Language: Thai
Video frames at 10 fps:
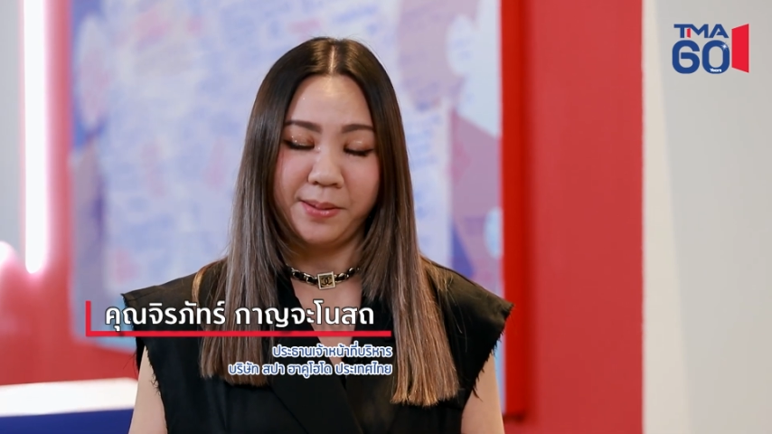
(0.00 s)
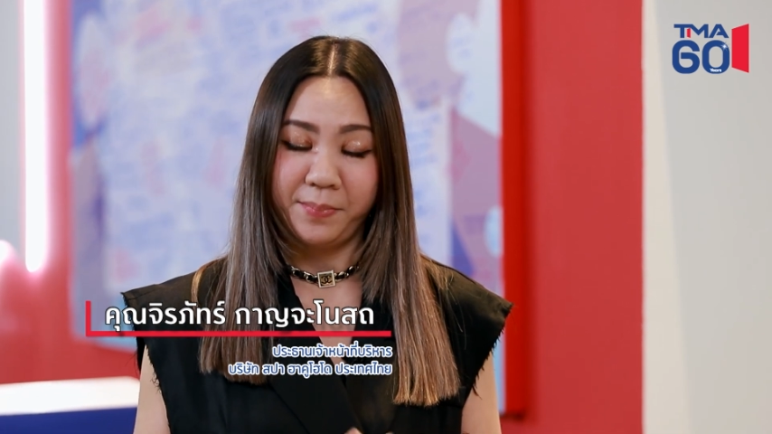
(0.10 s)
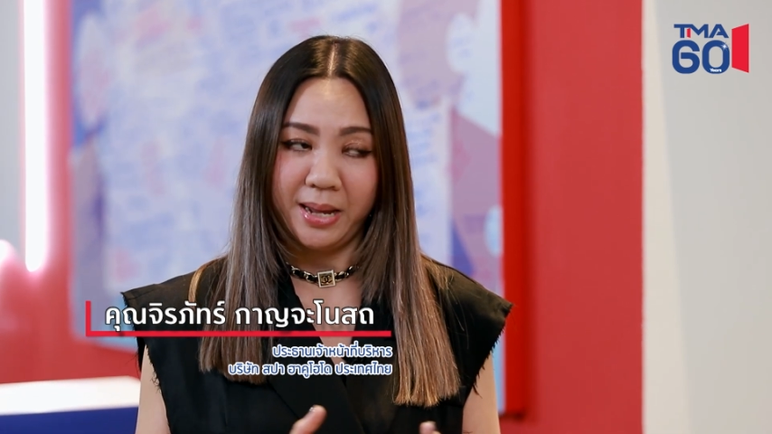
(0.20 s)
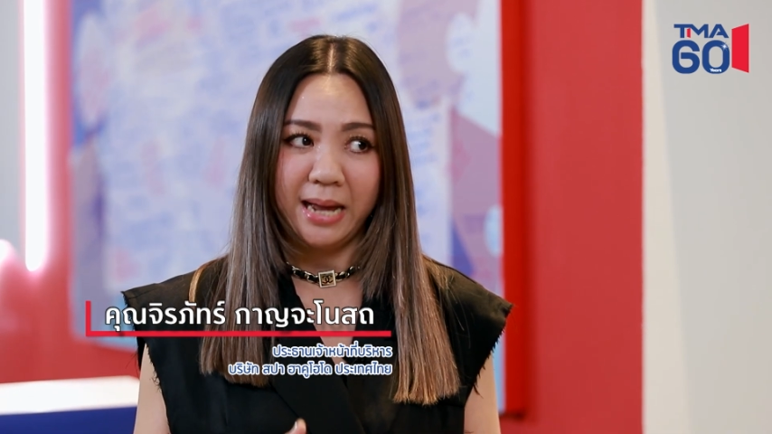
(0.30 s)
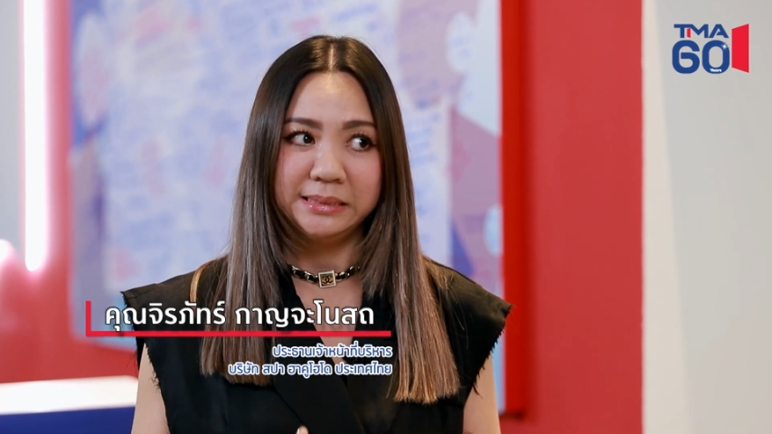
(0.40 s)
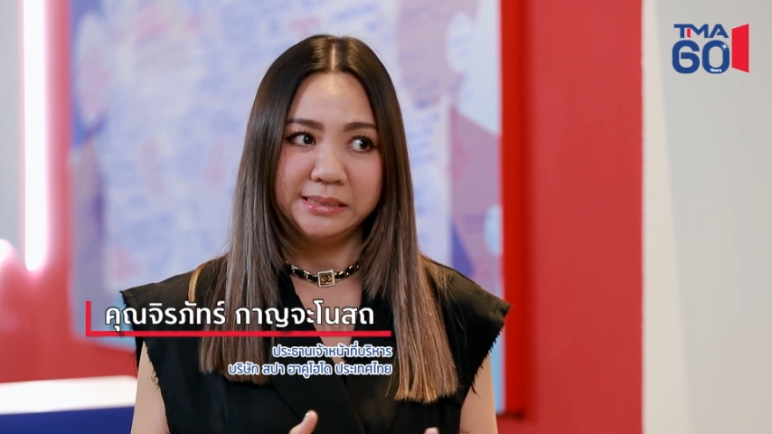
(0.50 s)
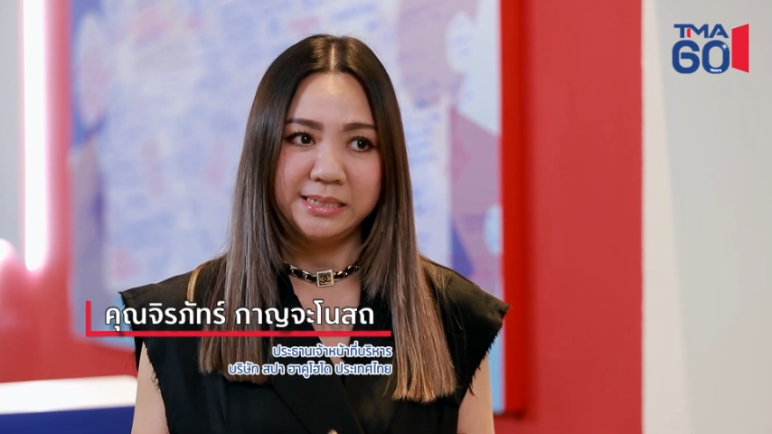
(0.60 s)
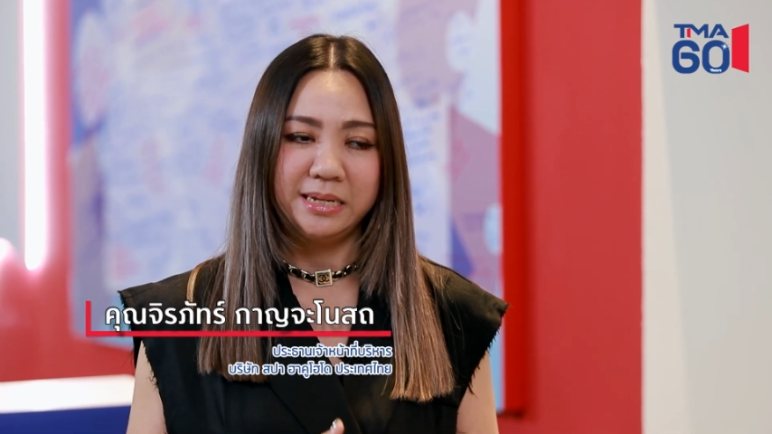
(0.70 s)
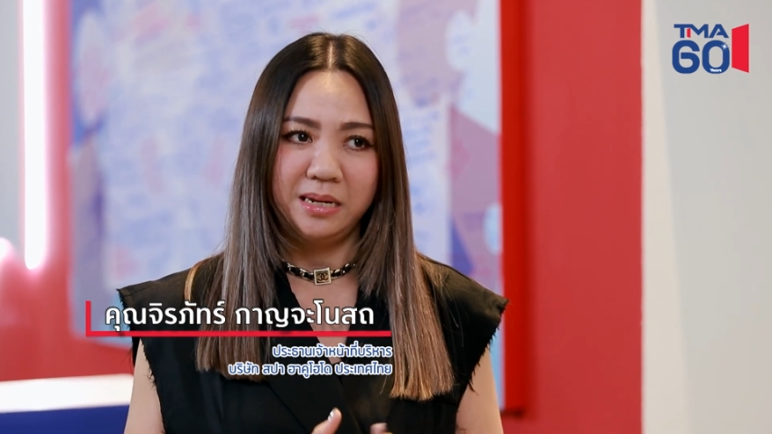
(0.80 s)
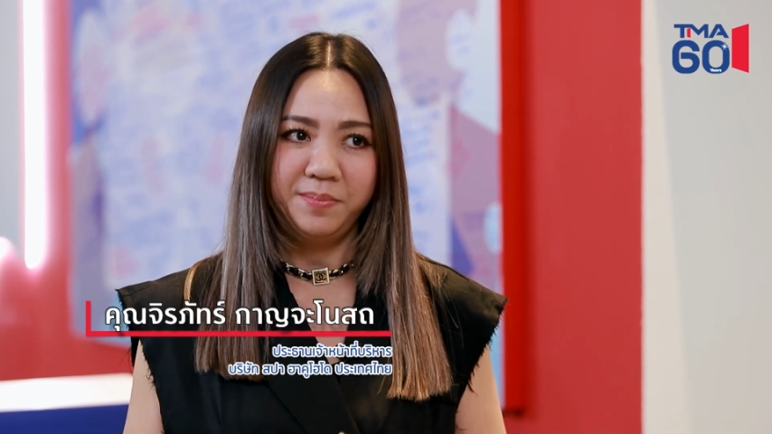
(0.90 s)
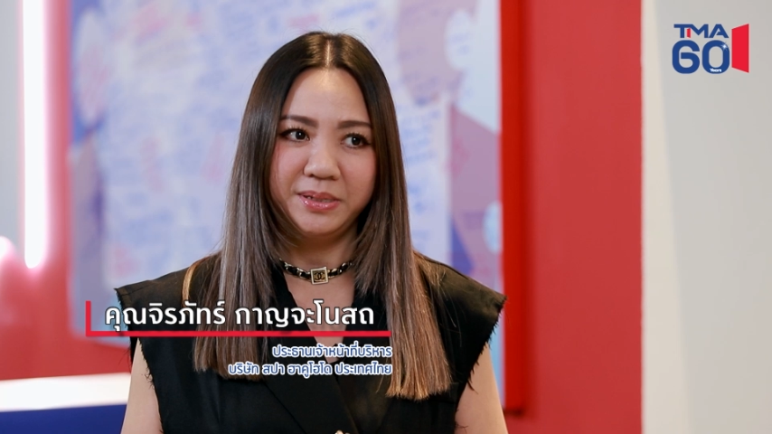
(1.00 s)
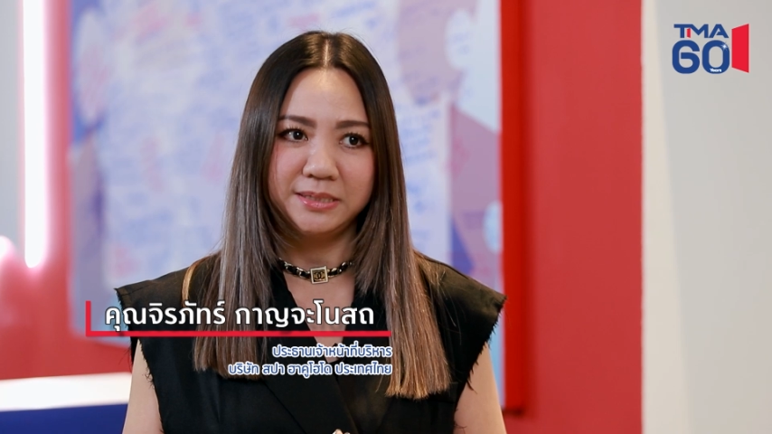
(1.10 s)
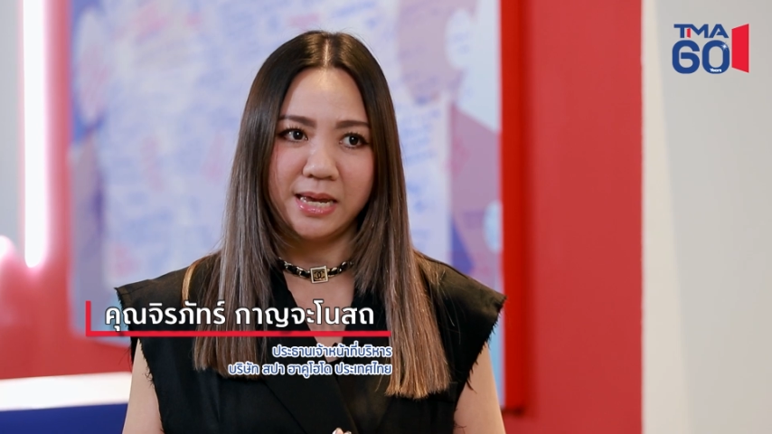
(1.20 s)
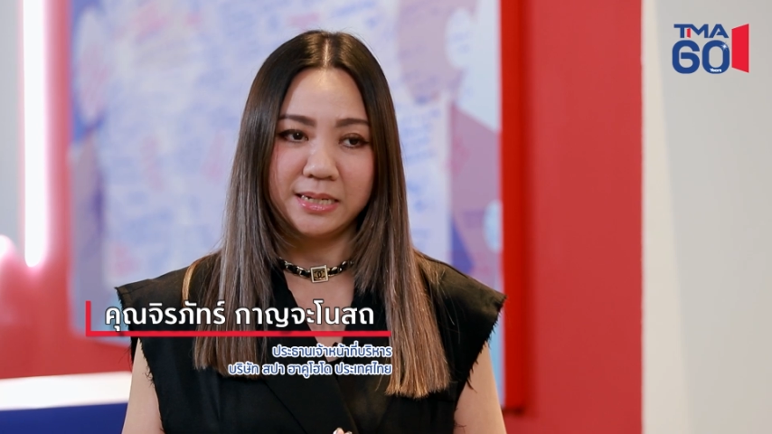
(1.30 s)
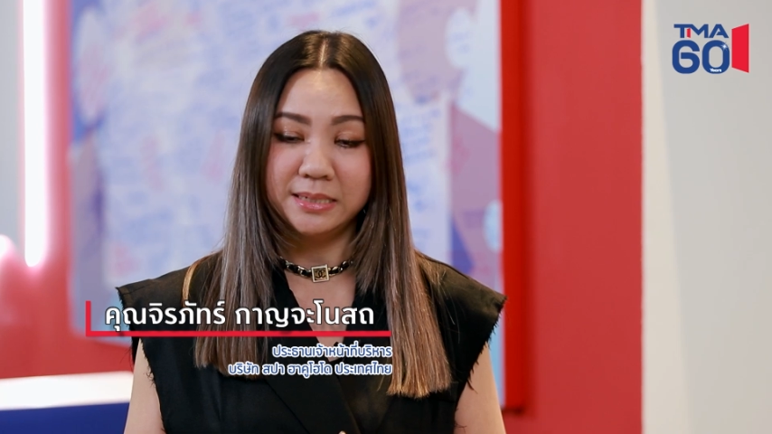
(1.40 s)
สำคัญสิ่งที่มั
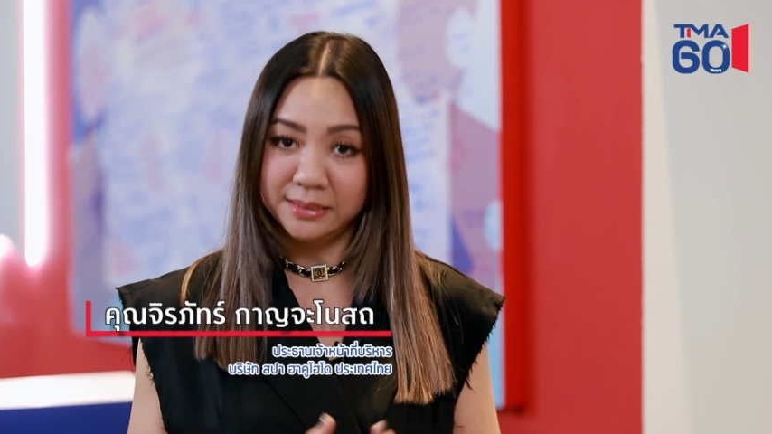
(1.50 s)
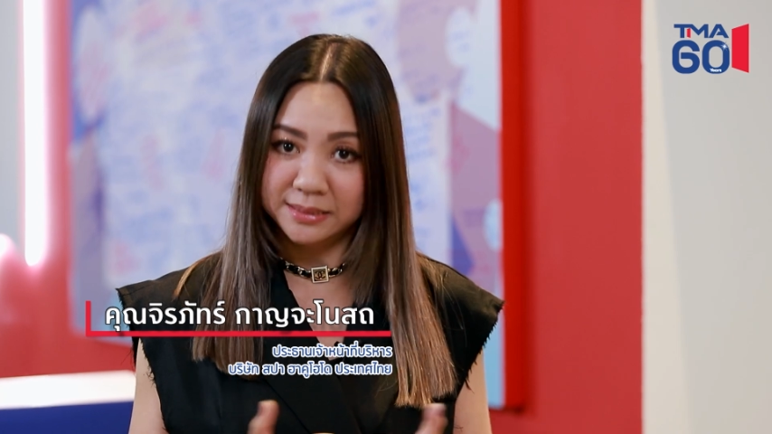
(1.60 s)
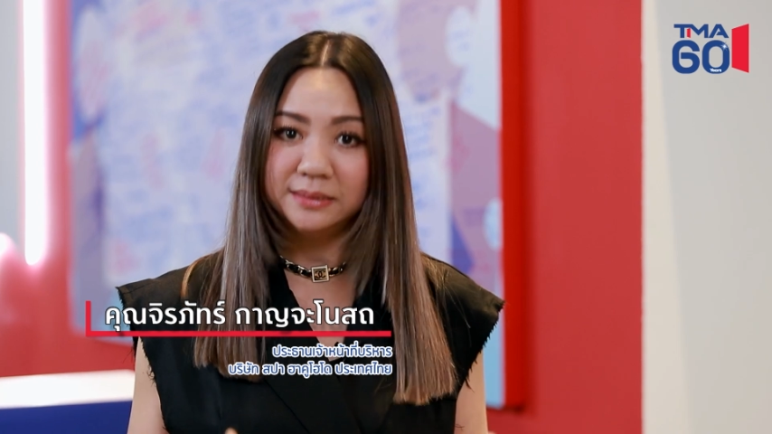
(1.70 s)
นจะเกิด